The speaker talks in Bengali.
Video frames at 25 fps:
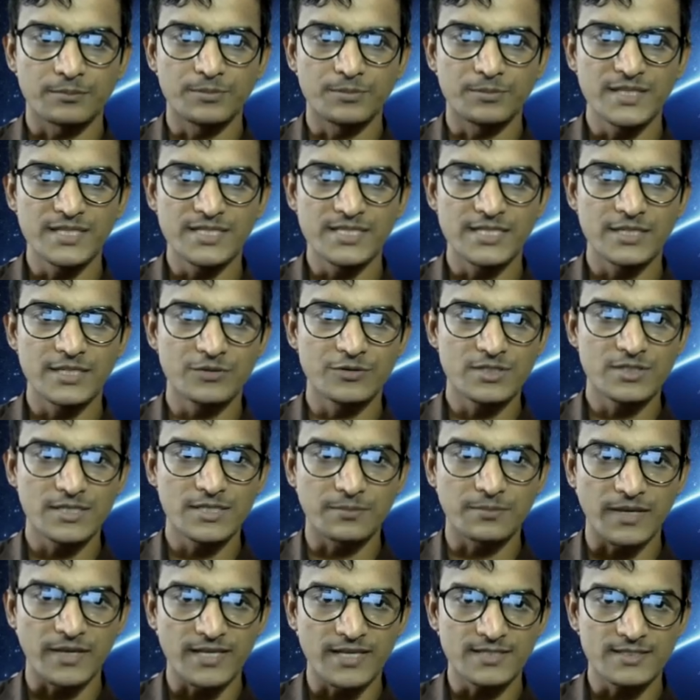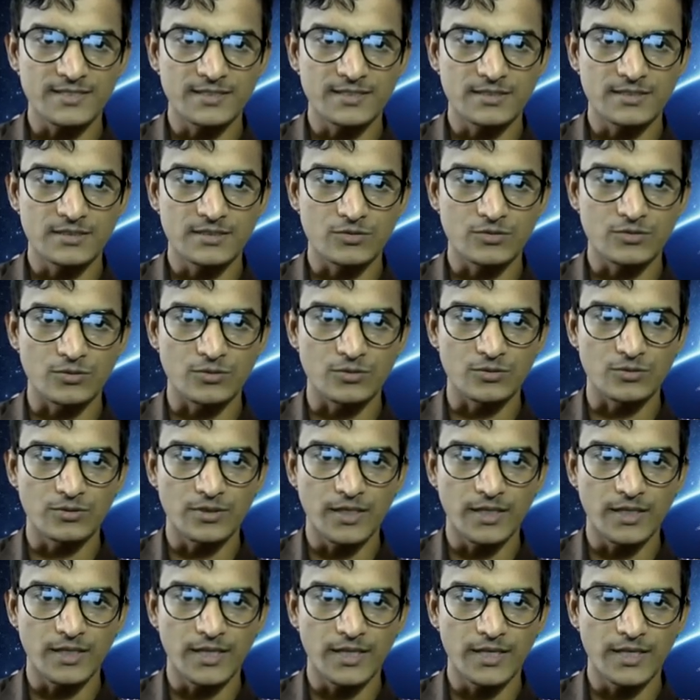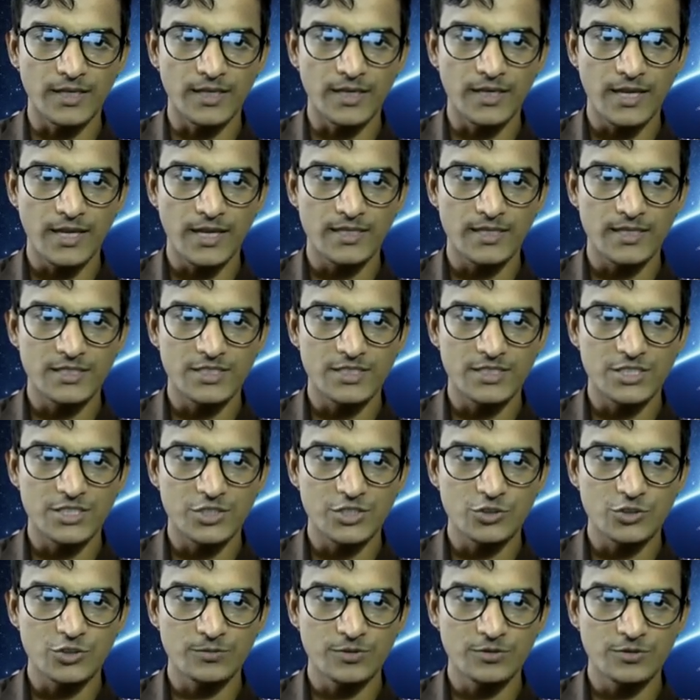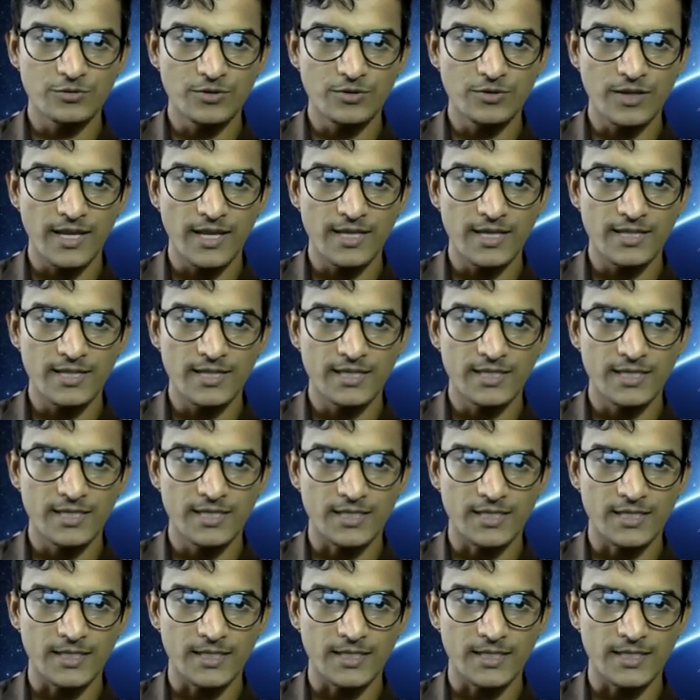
বিসি হচ্ছে বেস তো এই শীর্ষবিন্দু এ থেকে